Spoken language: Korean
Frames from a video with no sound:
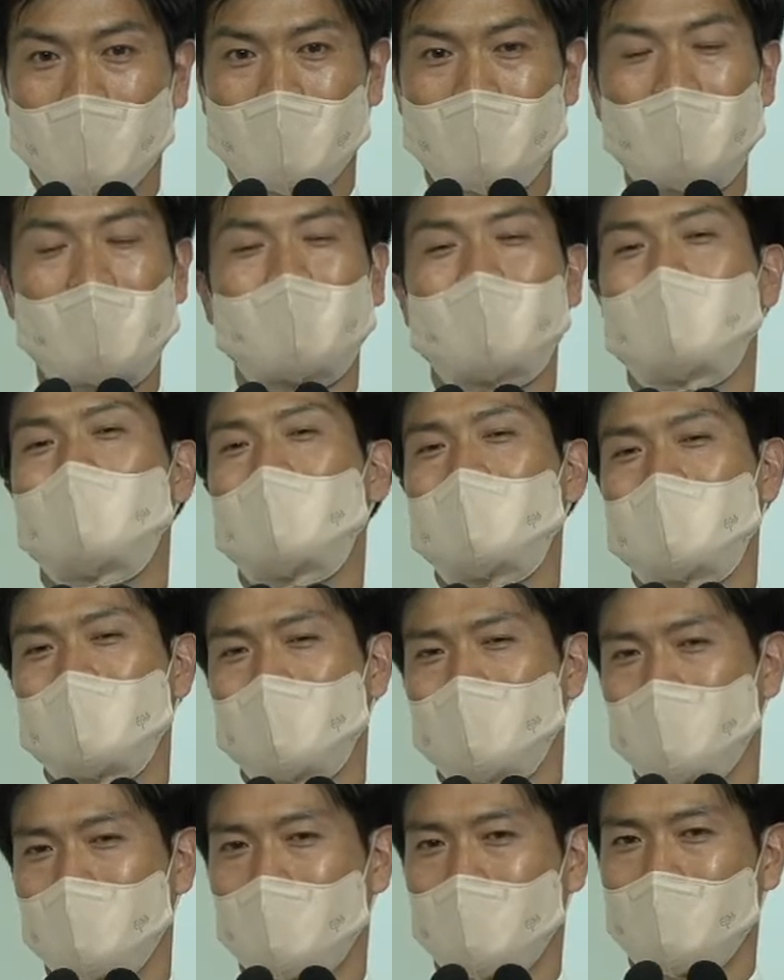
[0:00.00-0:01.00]
야단
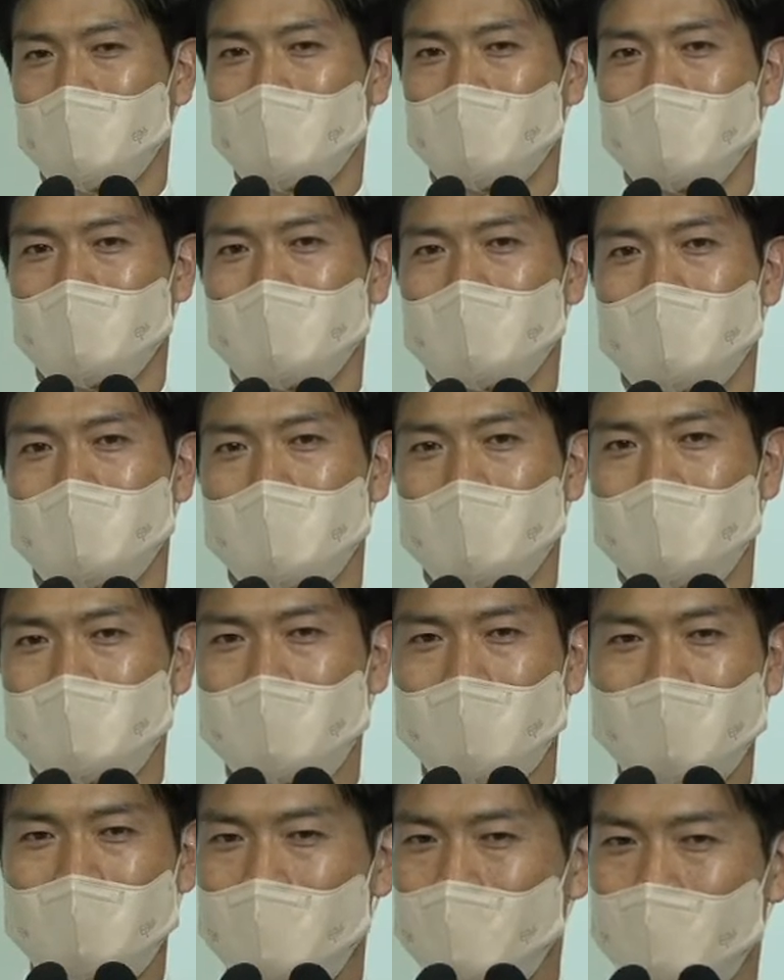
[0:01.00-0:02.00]
맞습니다.
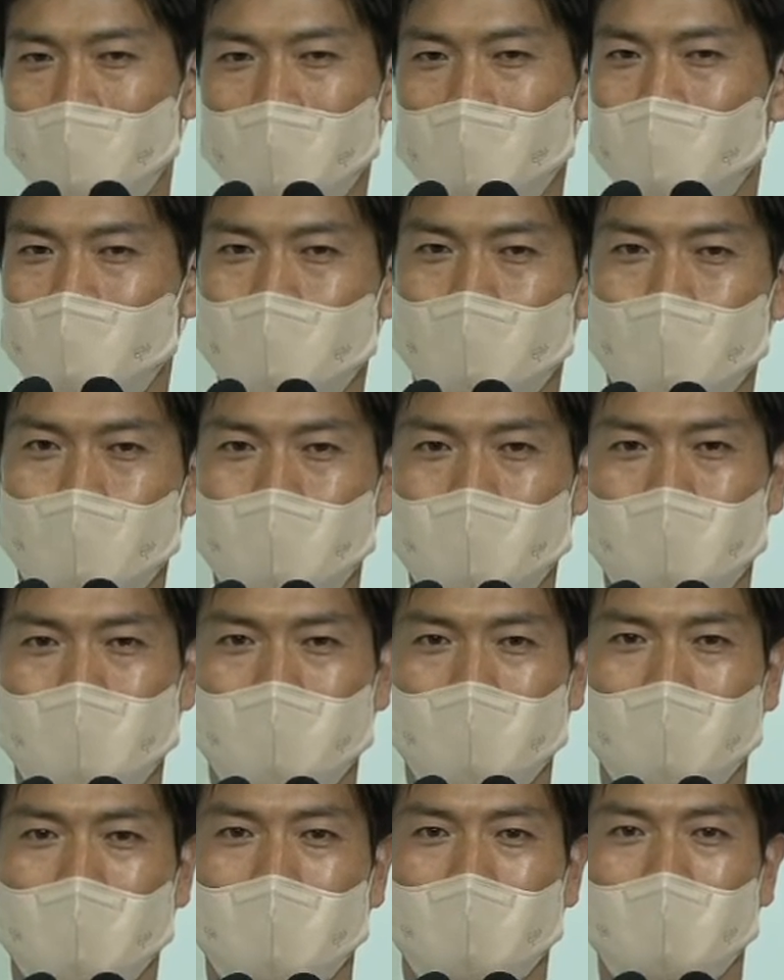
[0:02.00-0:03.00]
칭찬받을 수가
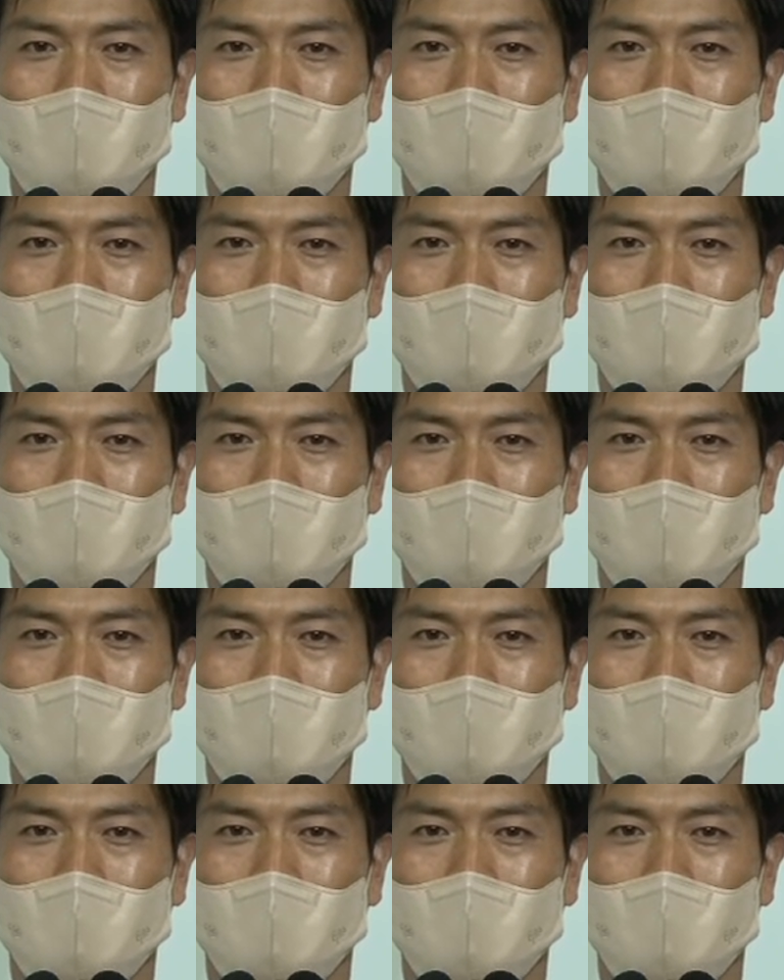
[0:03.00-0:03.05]
없습니다.